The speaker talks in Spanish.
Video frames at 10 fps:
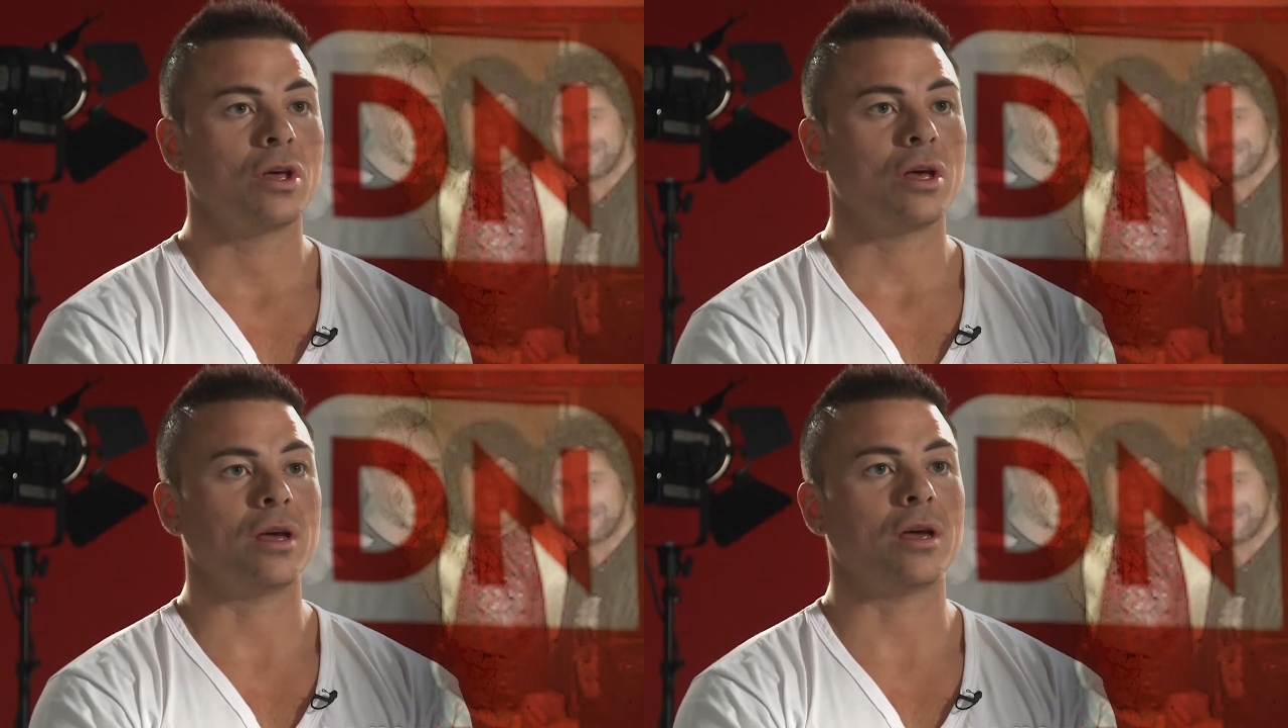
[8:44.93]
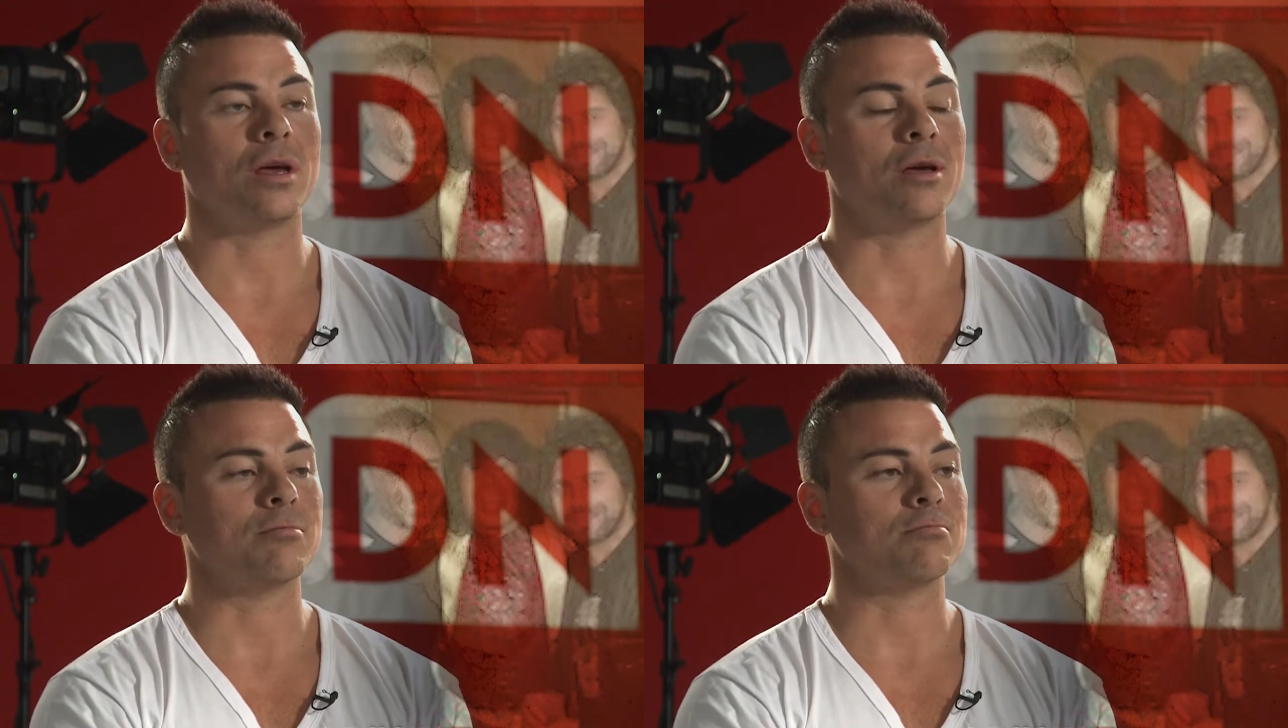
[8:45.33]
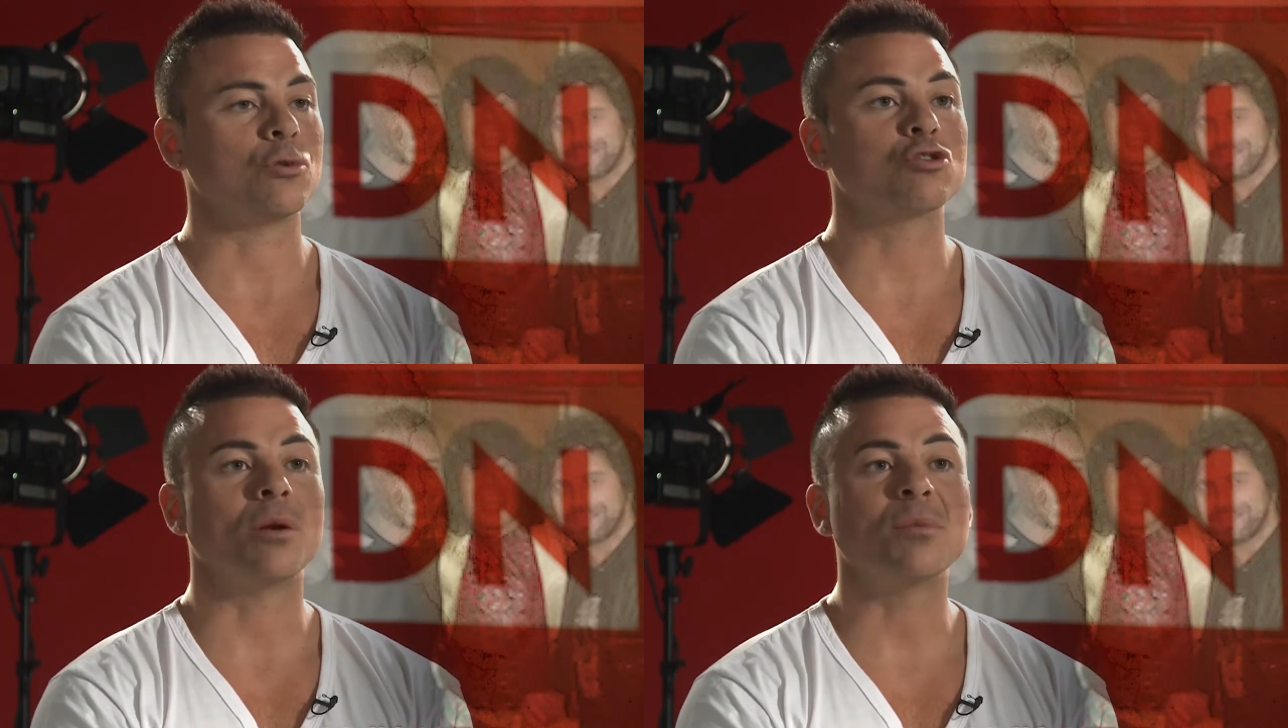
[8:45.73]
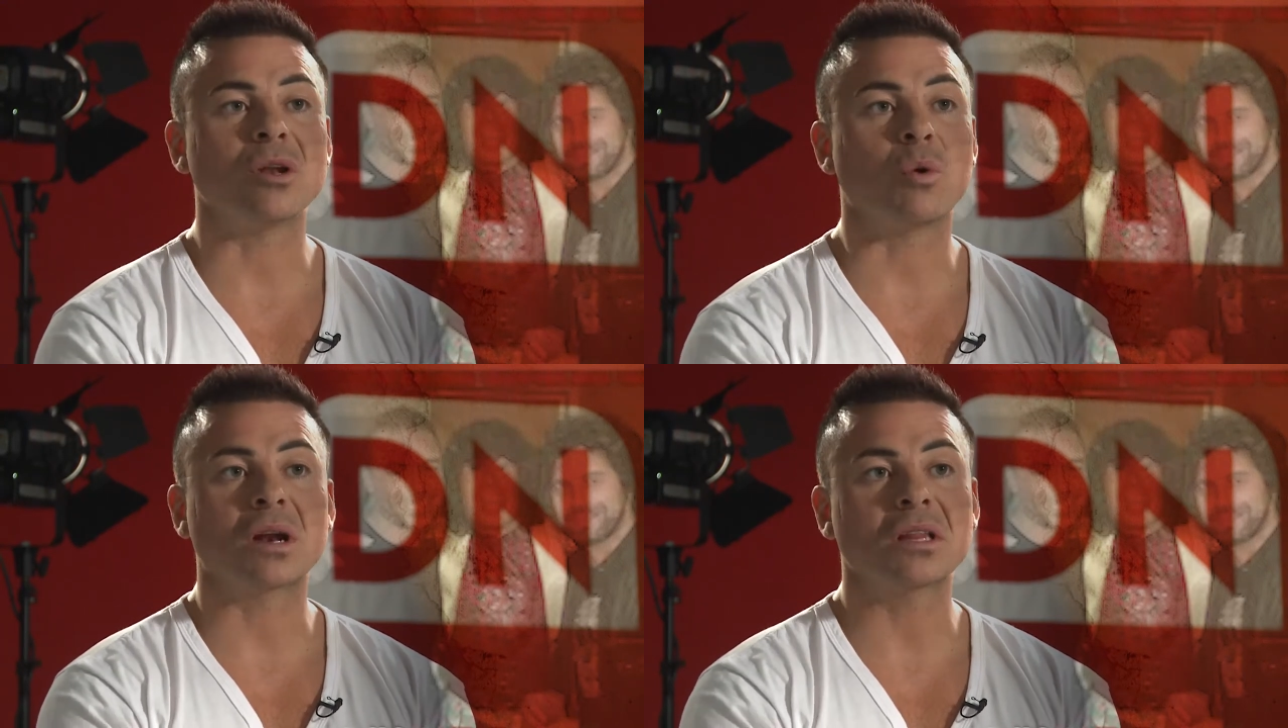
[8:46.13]
Eh, no solamente el
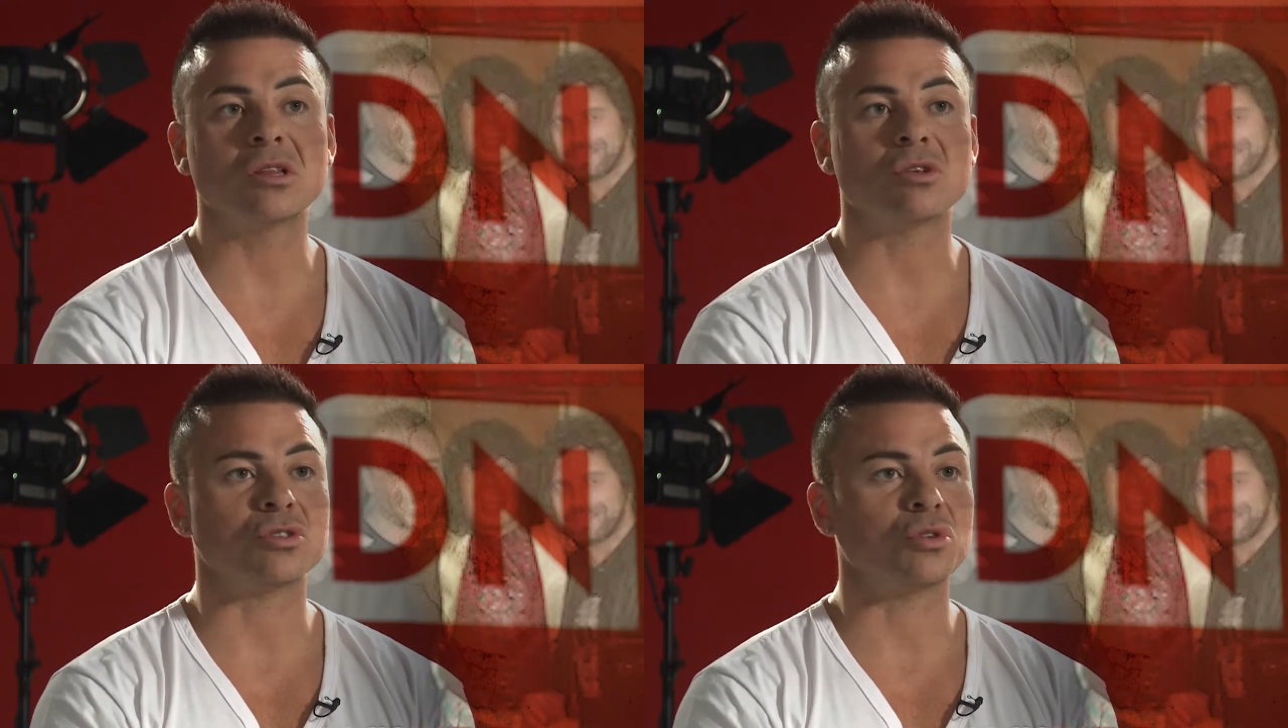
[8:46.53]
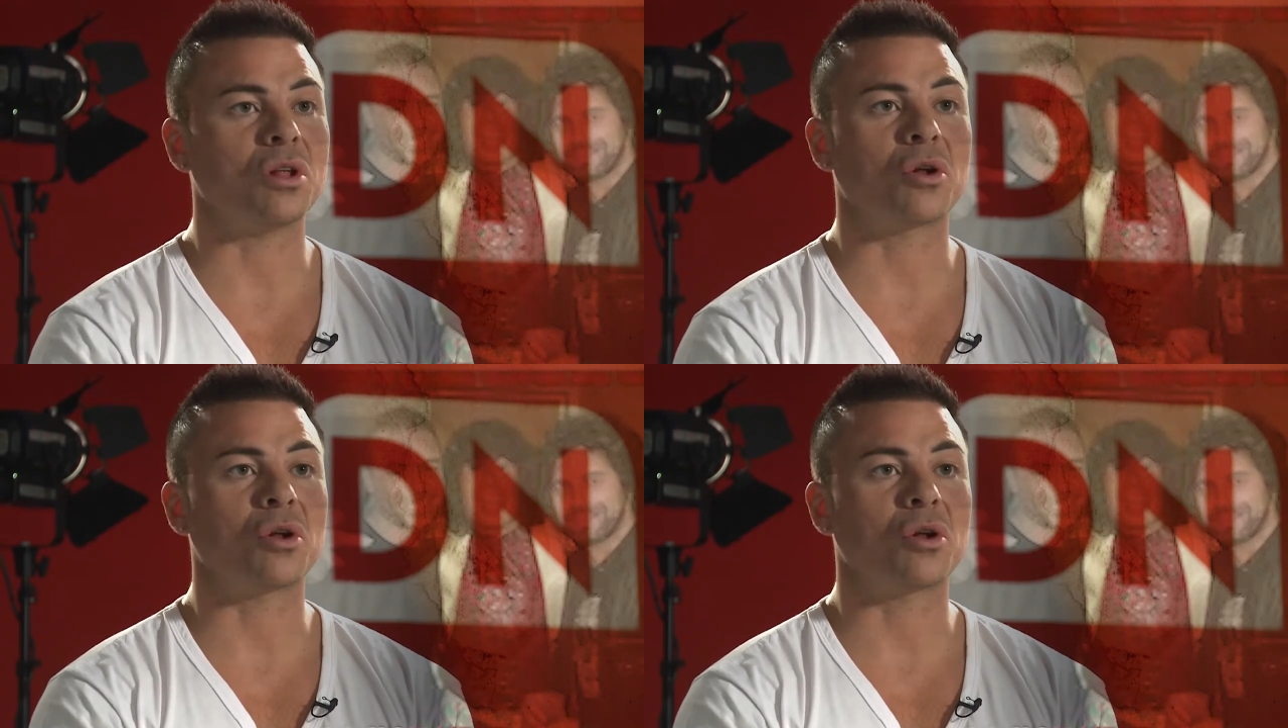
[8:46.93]
cuarteto, sino del